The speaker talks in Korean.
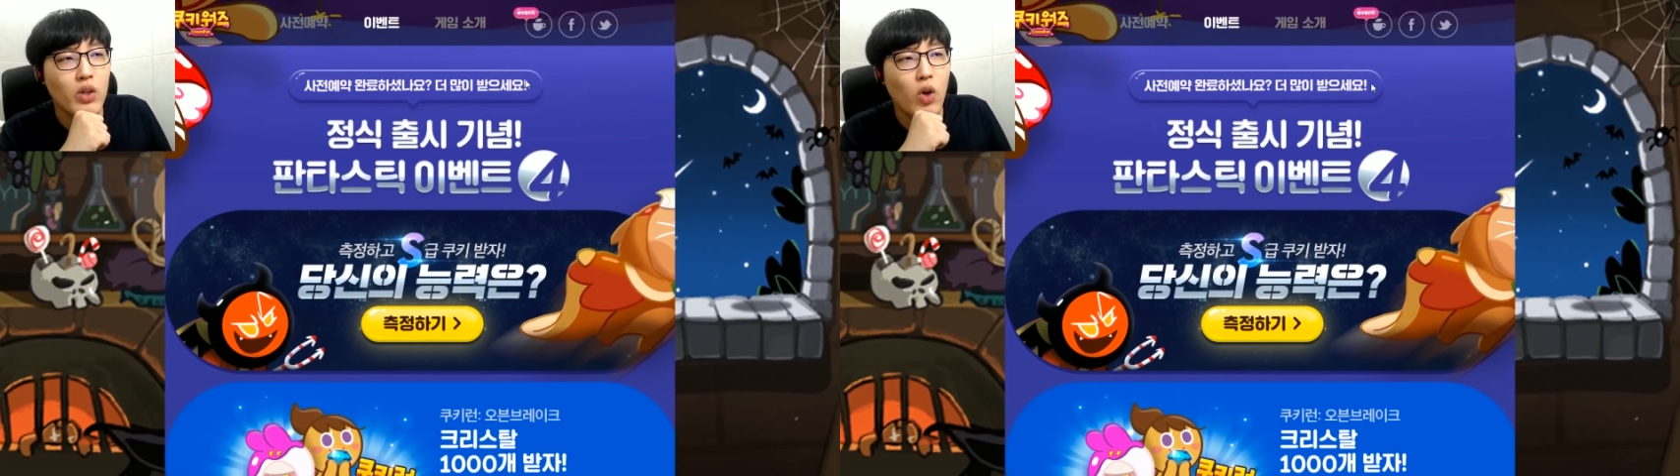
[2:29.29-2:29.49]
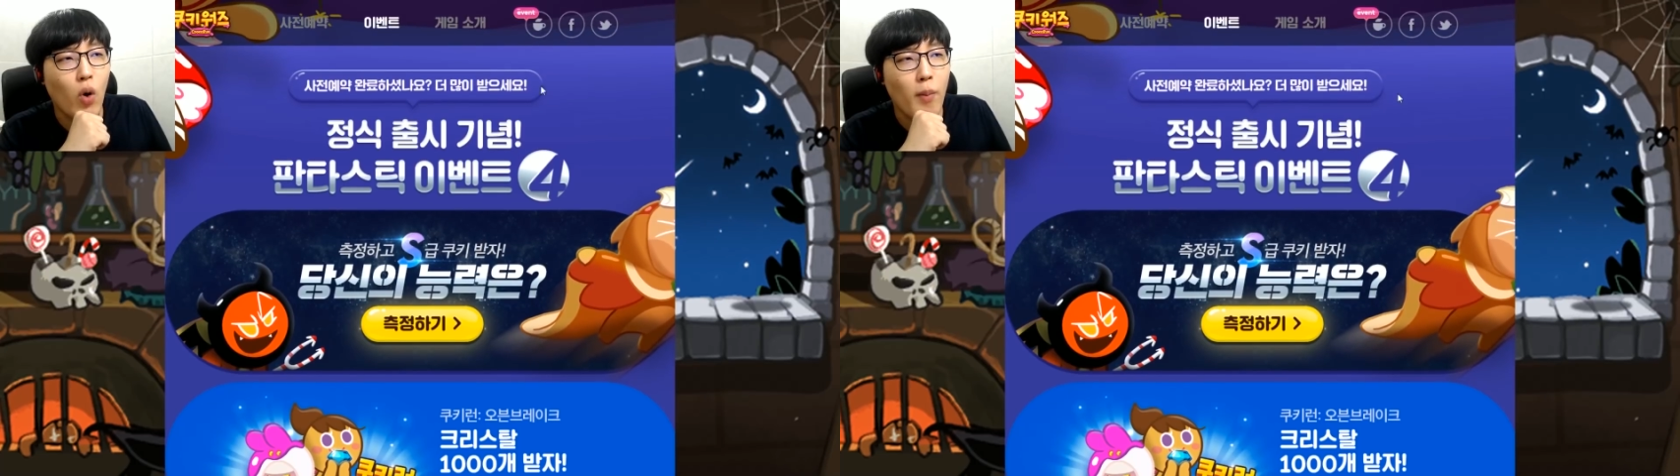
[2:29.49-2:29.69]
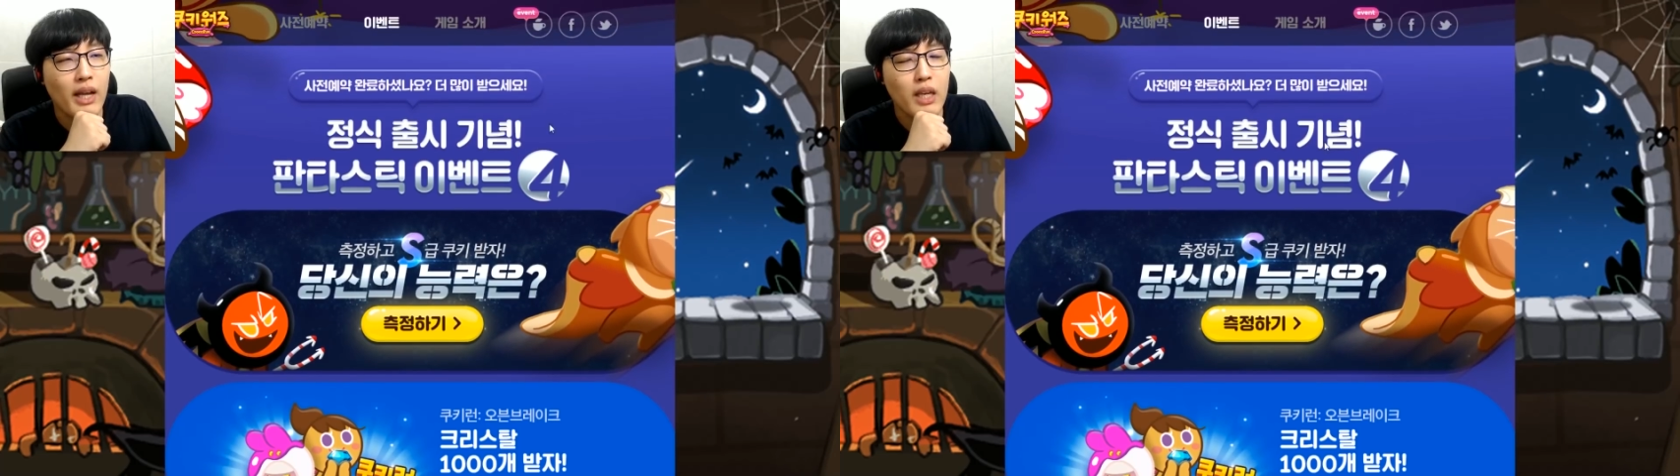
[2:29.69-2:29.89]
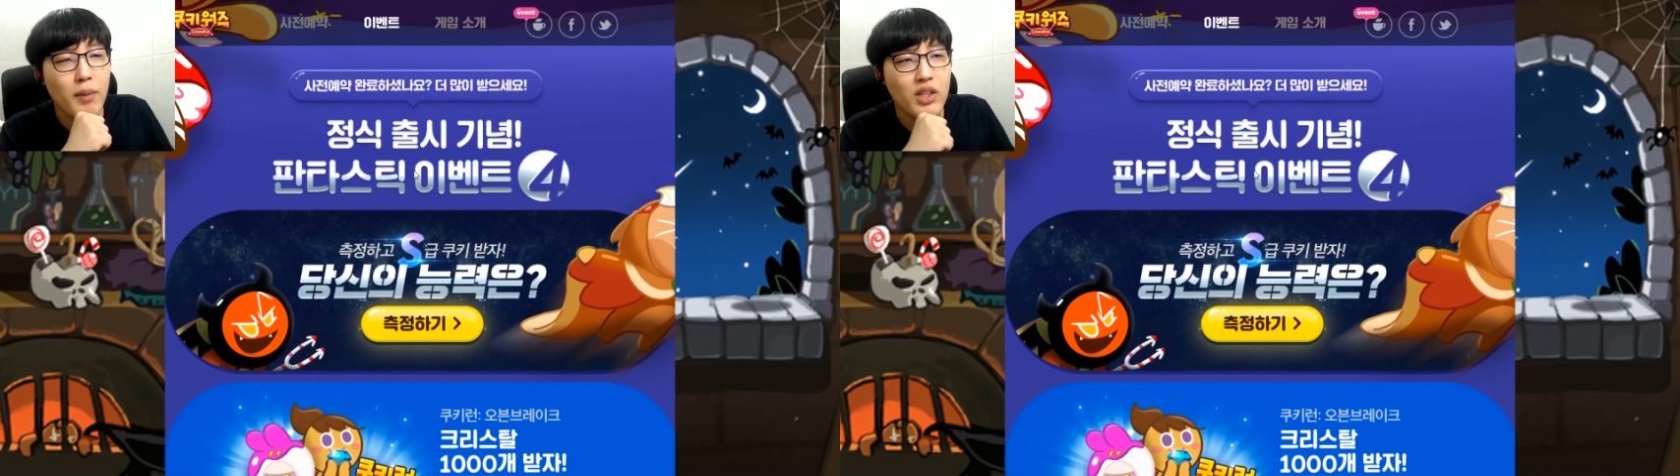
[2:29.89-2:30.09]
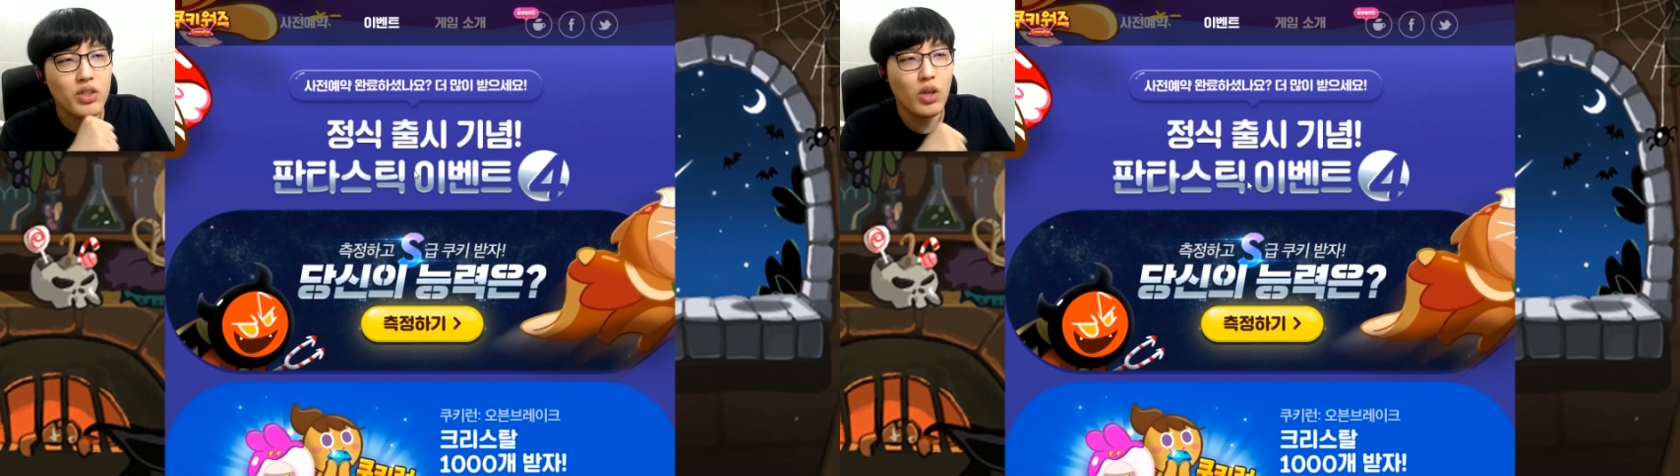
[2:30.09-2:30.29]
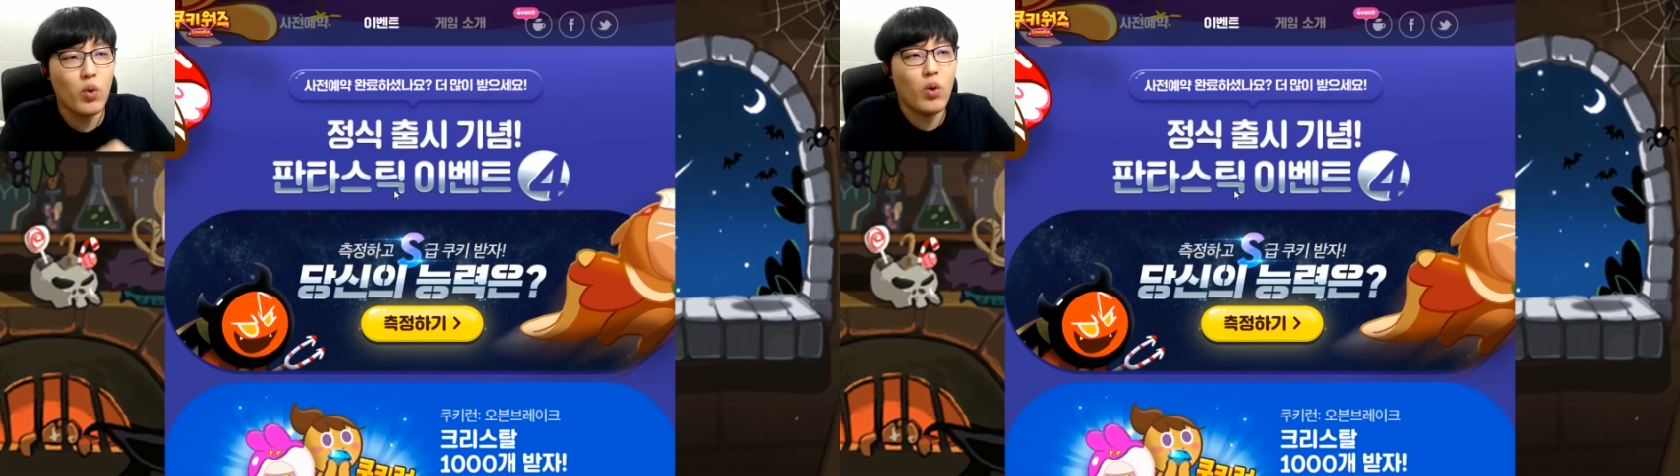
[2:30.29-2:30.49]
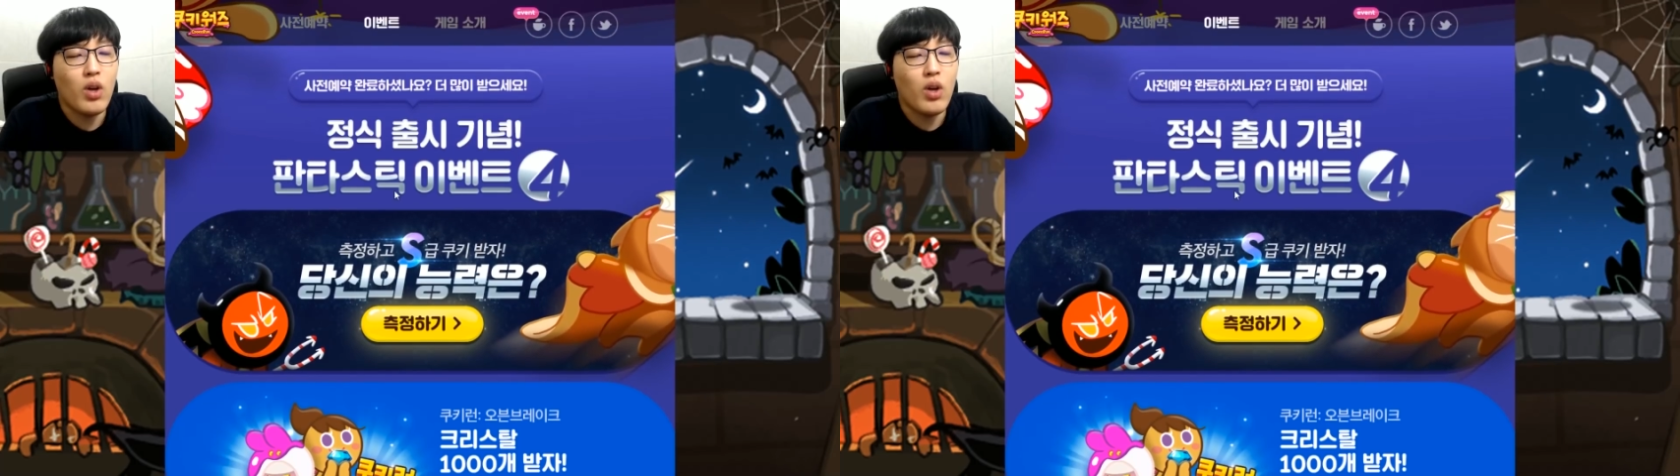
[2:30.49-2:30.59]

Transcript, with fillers: 더 많이 받으세요